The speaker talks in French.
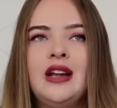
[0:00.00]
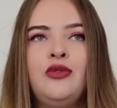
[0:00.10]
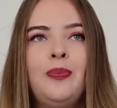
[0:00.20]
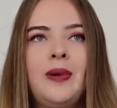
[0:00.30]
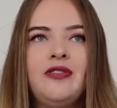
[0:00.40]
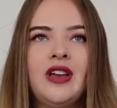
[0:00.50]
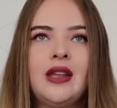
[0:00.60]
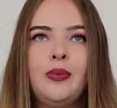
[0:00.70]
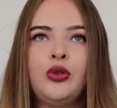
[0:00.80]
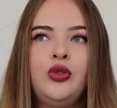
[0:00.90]
qu'elle veut pas faire
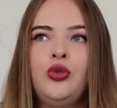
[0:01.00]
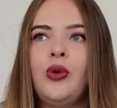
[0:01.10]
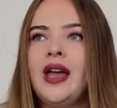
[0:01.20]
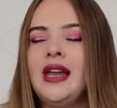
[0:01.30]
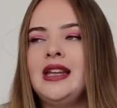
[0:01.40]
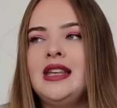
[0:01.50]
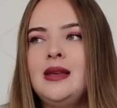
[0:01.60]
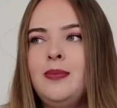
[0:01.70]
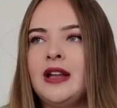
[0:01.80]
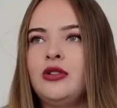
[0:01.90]
n'importe quoi, elle est
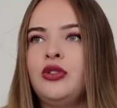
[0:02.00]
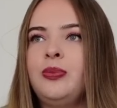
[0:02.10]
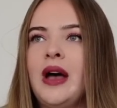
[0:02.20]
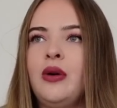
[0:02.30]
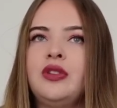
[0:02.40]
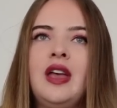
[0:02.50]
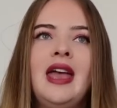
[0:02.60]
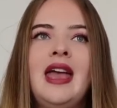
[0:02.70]
hyper transparente,